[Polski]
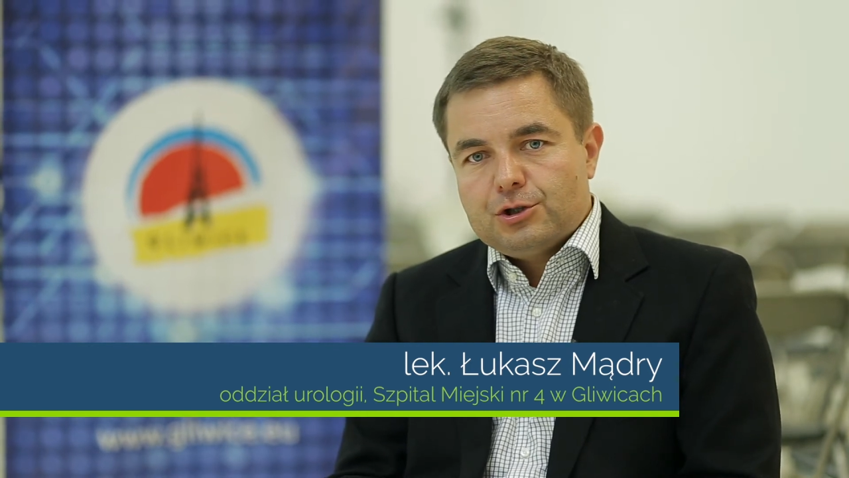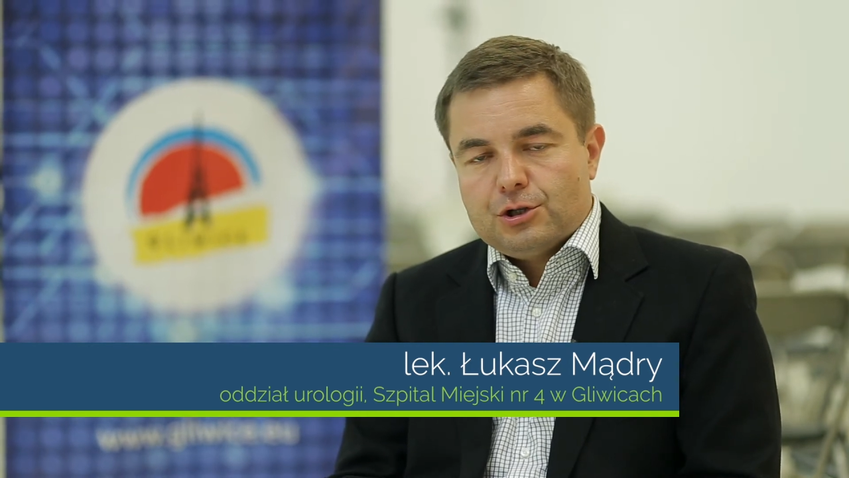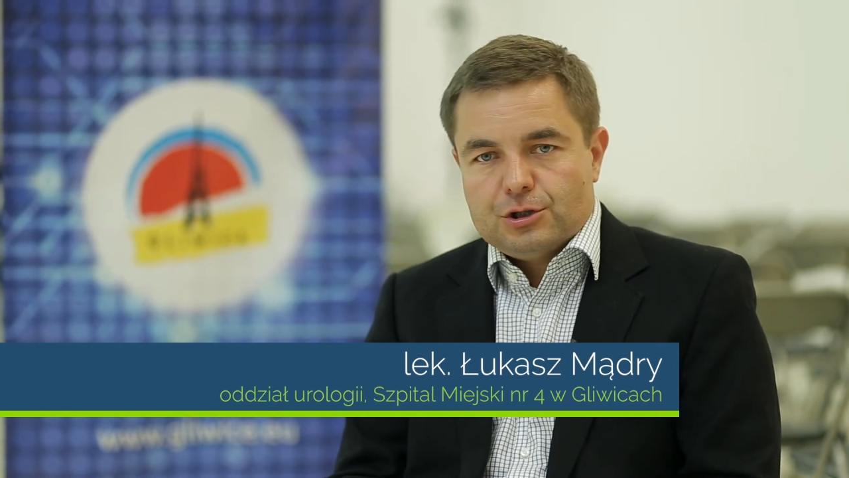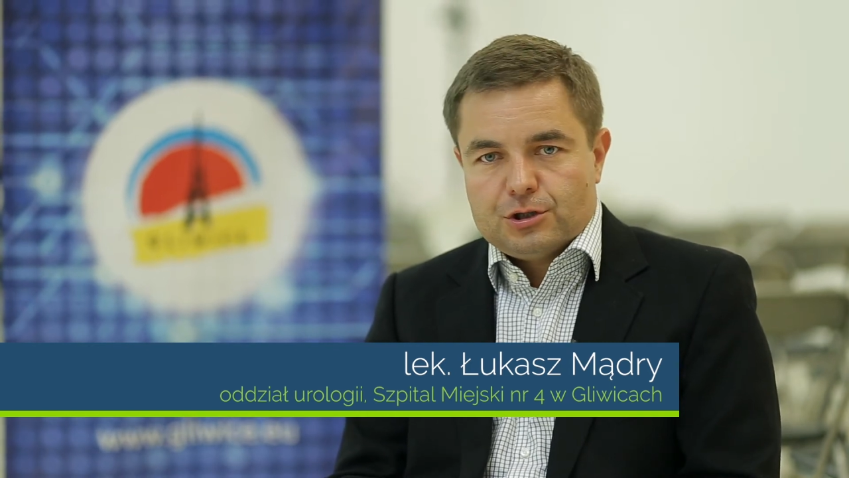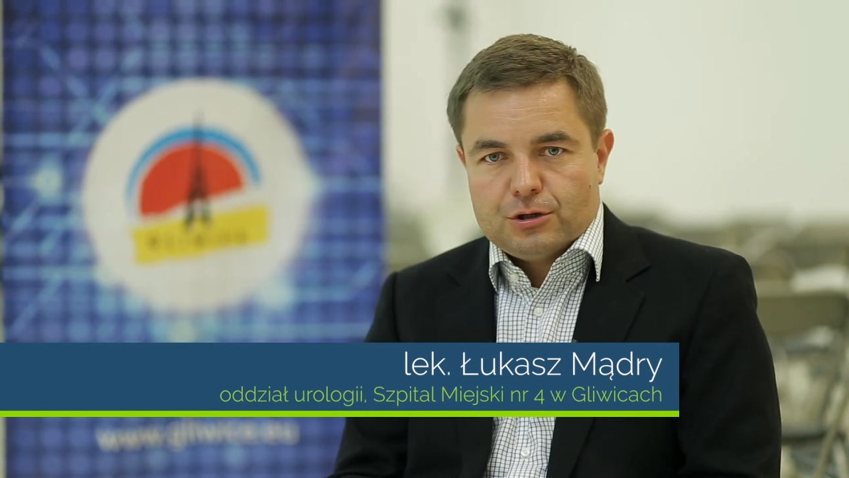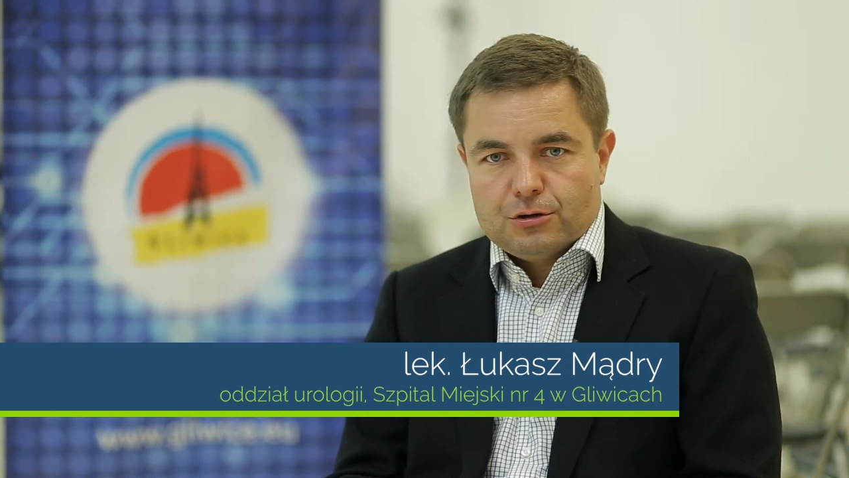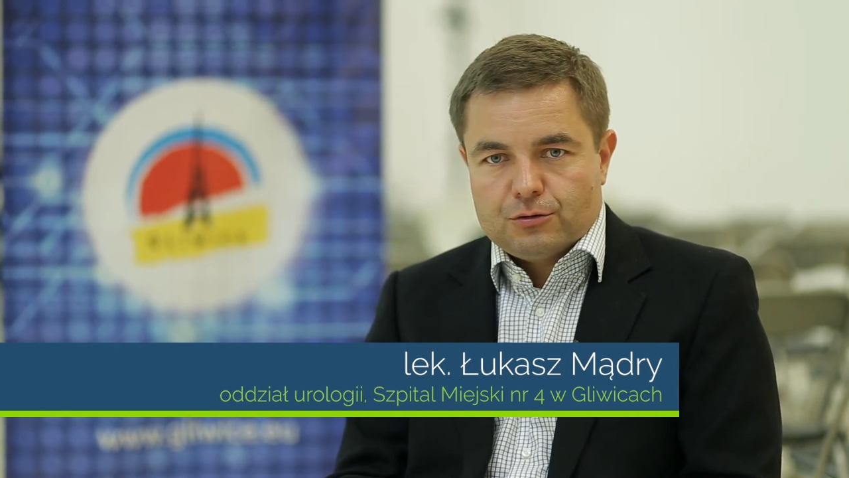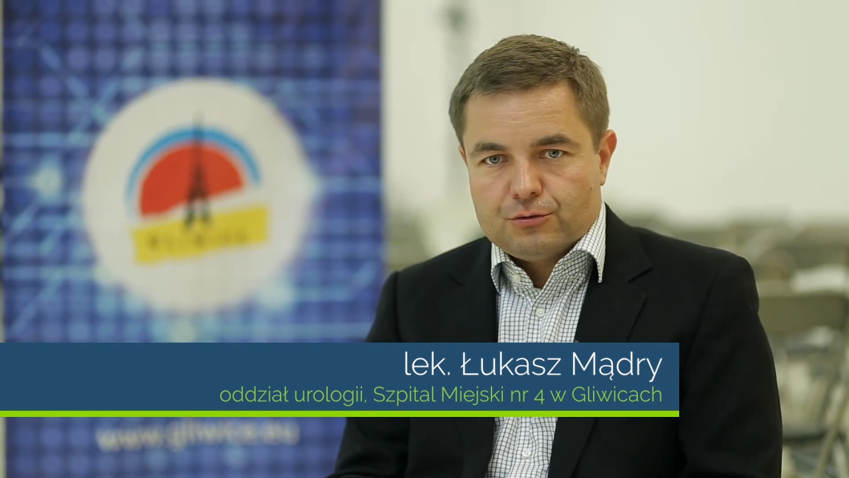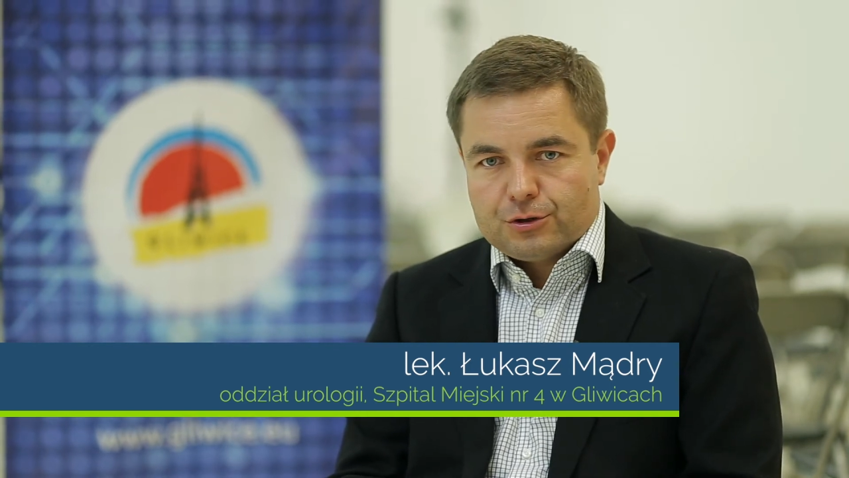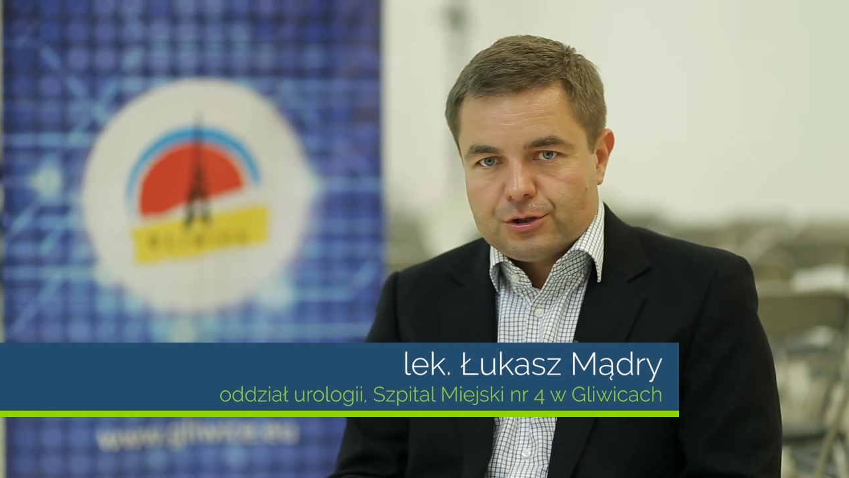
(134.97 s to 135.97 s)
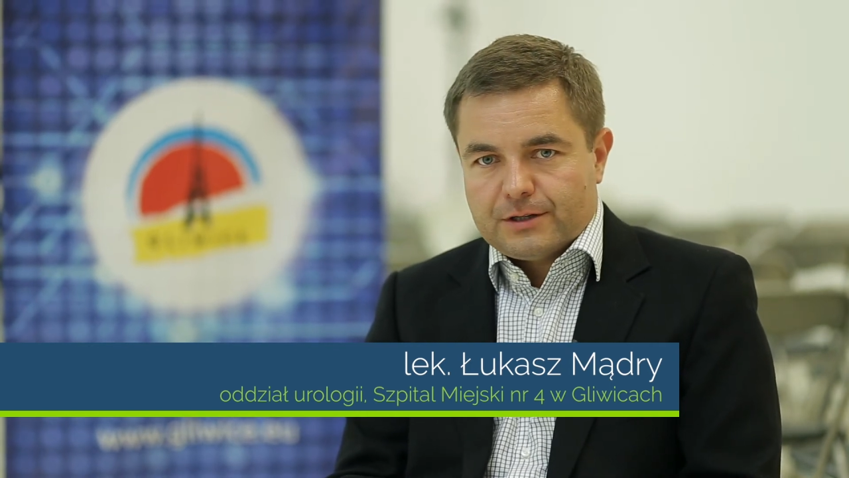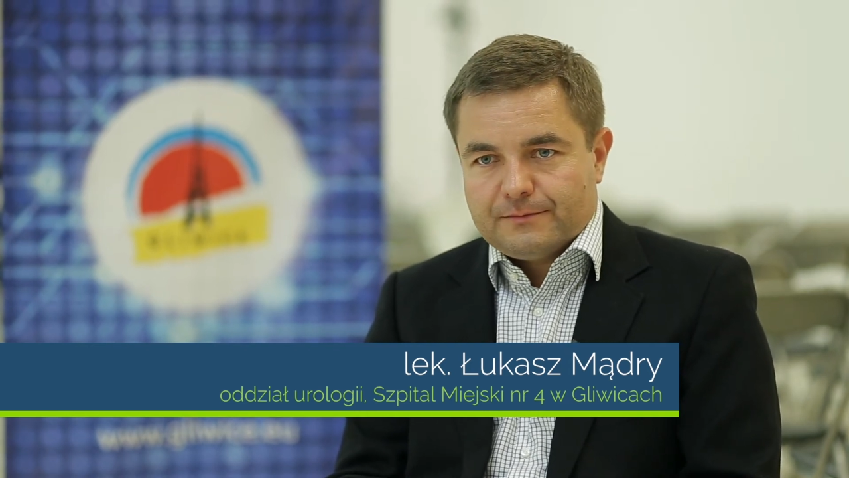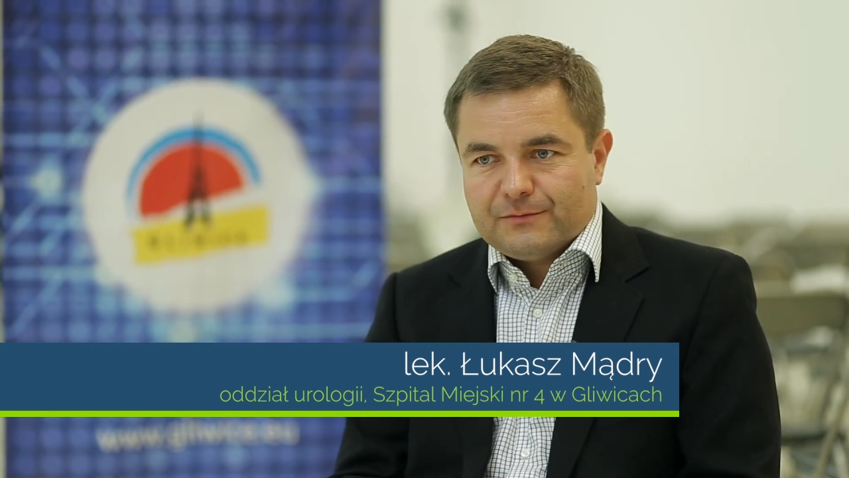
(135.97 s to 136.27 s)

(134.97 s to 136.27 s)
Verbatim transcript: 40 roku życia.